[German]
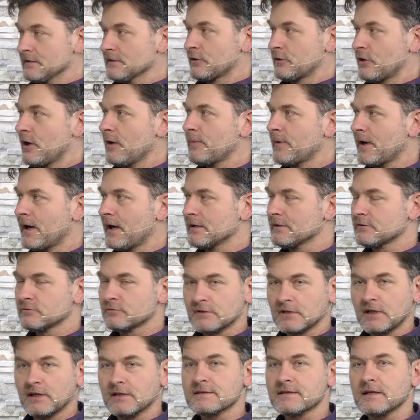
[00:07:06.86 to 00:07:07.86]
Körperhaltung,
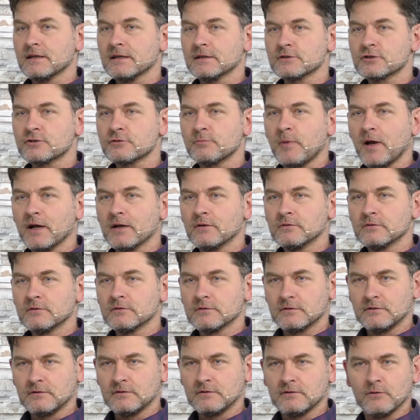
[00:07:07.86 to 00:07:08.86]
eine mhm. ganz andere
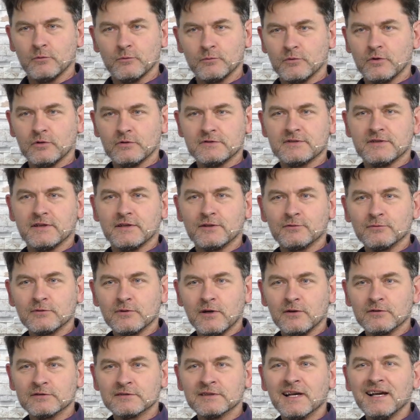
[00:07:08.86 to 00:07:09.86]
Spannung. Ah, oh Gott, sehe ich gut
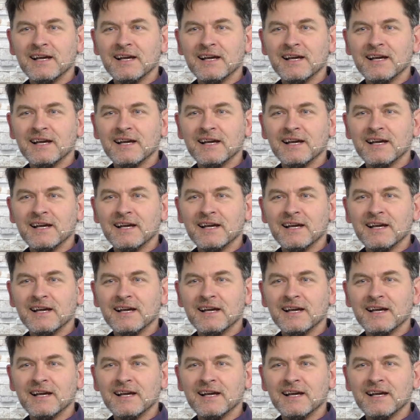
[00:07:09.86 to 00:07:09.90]
aus.